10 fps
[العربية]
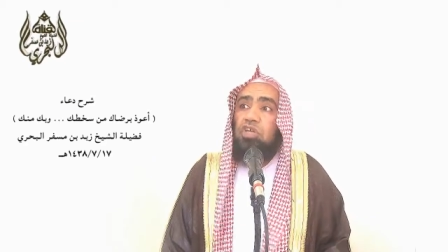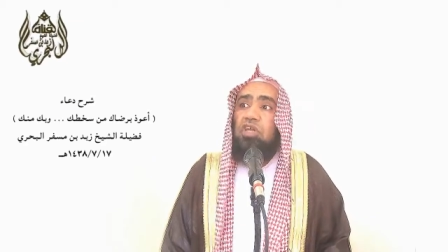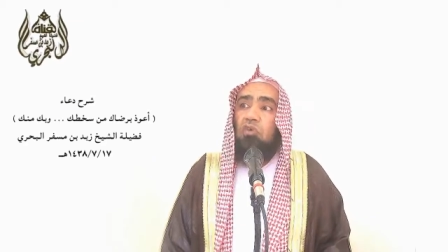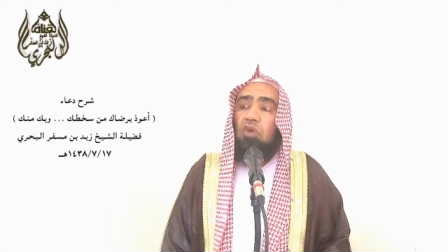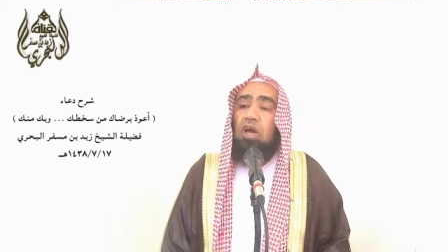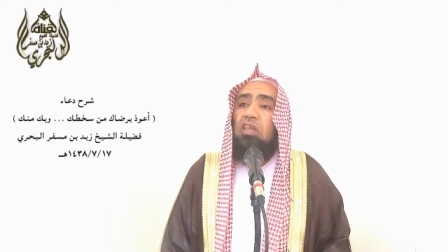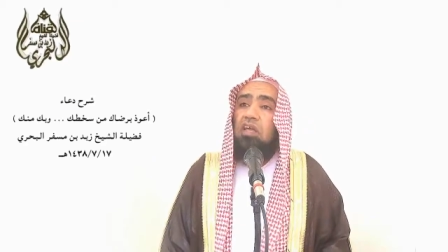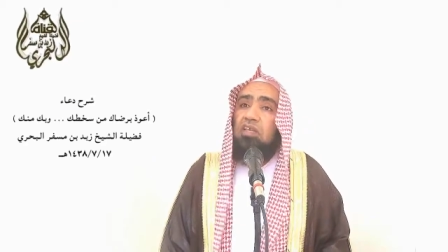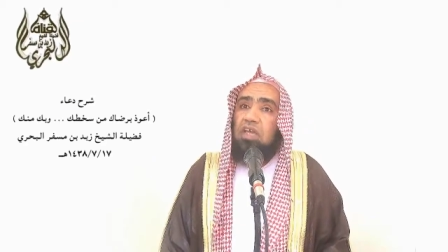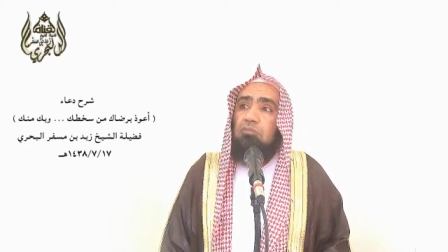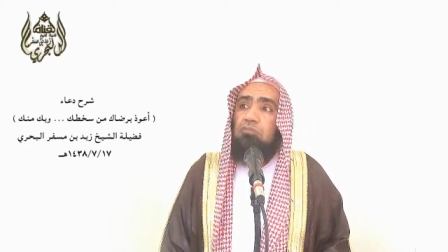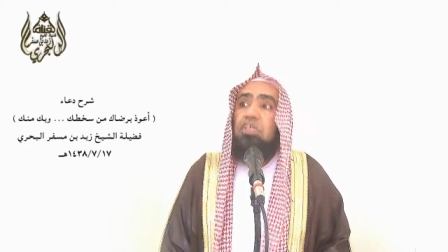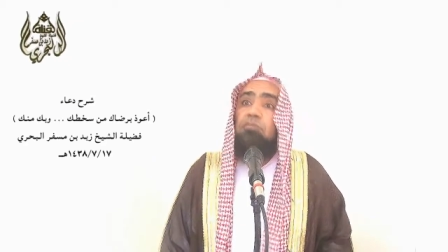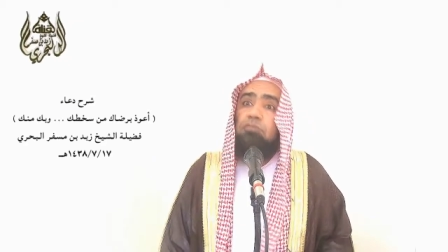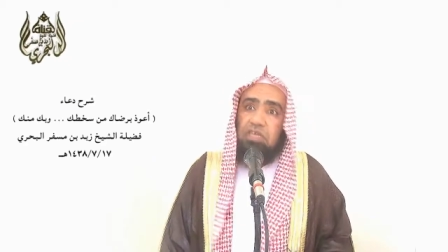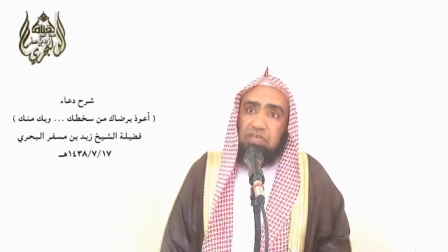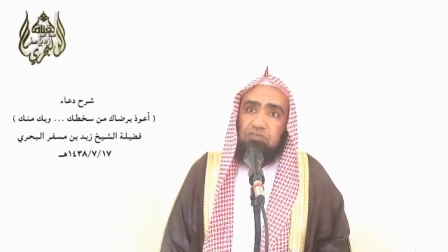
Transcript: جل وعلا لعبده من